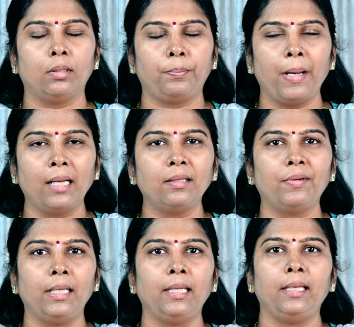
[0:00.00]
பாத
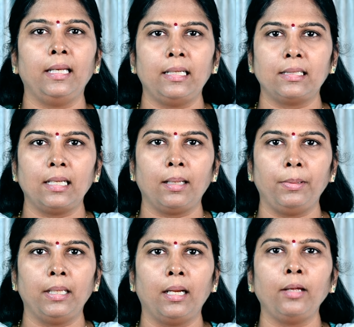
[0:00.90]
வலி எரிச்சல்
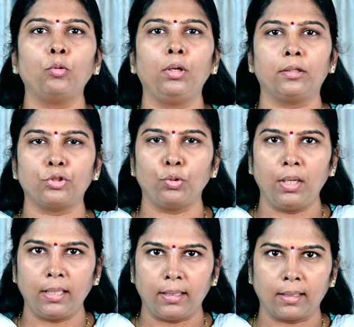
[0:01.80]
அப்படின்னாலே உங்களுக்கு
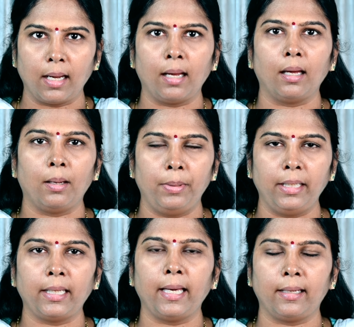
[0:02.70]
சுகர் இருக்கா
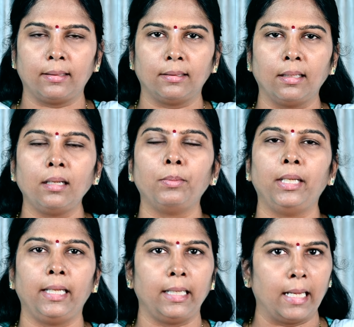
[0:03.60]
அப்படின்னு கேட்குறது தான் நம்ம
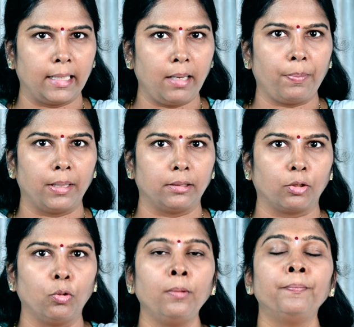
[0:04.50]
இன்றைக்கி நிறையா
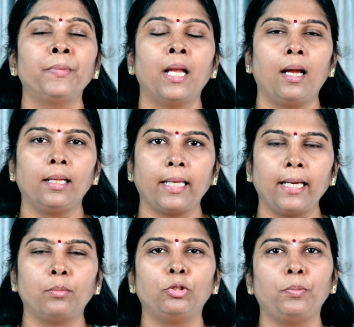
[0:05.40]
பார்த்துருக்கோம் ஆனால்
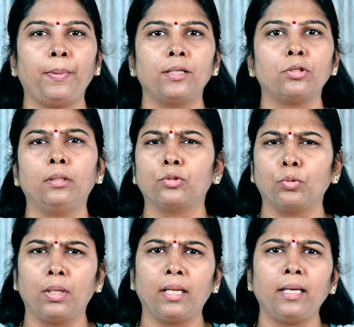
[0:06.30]
கேட்கும்போது பேஷண்ட்
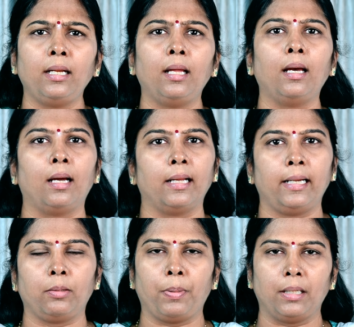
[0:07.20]
சுகரே இல்லை ஆனால்
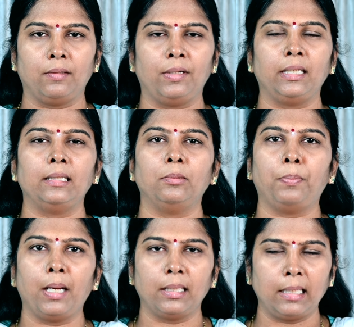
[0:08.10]
எனக்கு பாத வலிக்குது
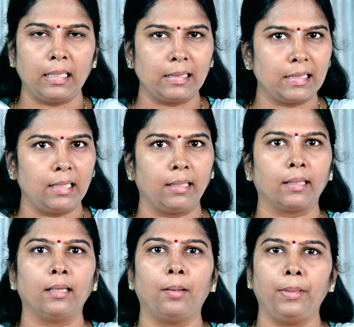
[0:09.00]
பாத எரிச்சல்
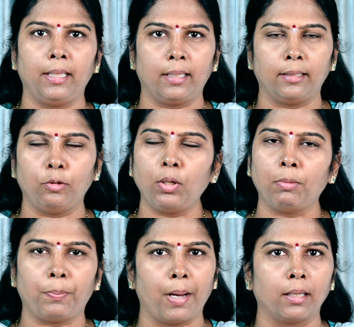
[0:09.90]
இருக்குது அப்படிங்கிறதையும்
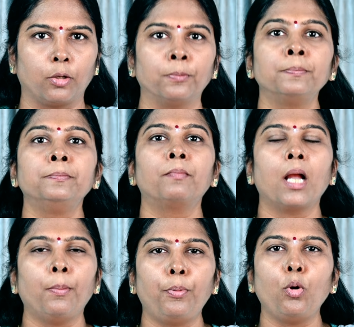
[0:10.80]
நம்ம பார்க்குறோம்
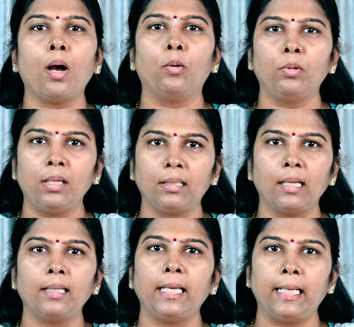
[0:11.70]
அப்போது
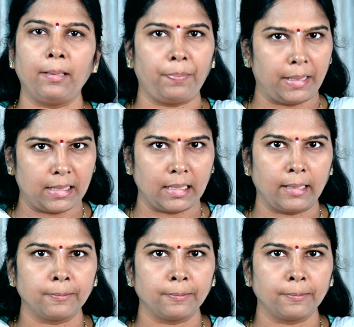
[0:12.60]
அவங்களுக்குலாம் என்ன பிரச்சனை